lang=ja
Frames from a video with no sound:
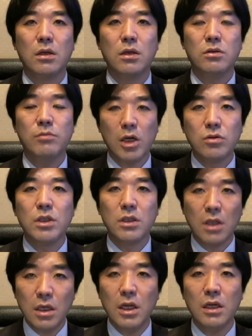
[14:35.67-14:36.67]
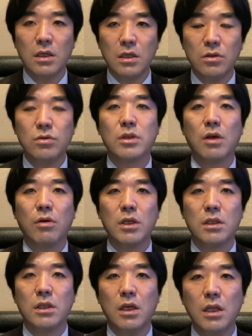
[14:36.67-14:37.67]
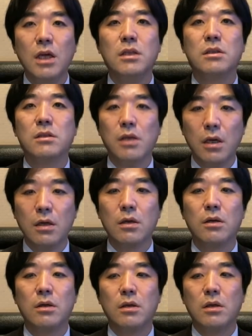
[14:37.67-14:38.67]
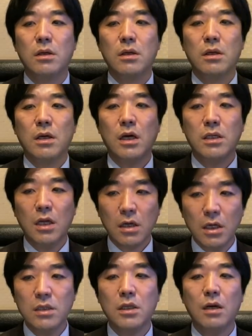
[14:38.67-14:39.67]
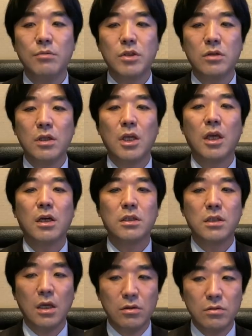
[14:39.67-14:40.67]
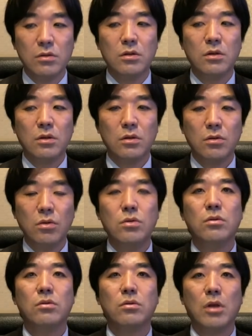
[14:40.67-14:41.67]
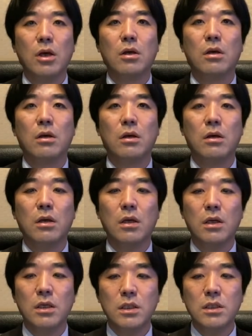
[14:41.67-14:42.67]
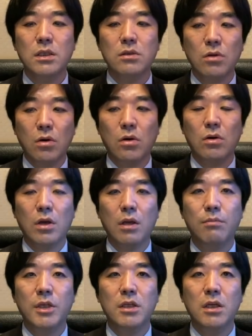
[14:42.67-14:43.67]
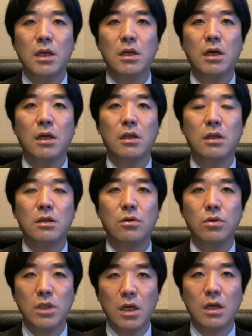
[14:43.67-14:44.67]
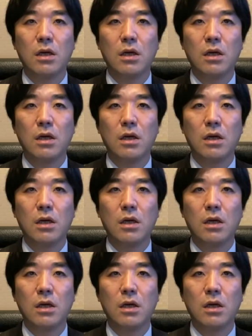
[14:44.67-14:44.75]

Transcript: うまくいっていない、郵政は行っていないんですね。明らかにサービスが低下しているということで、維新の民営化路線、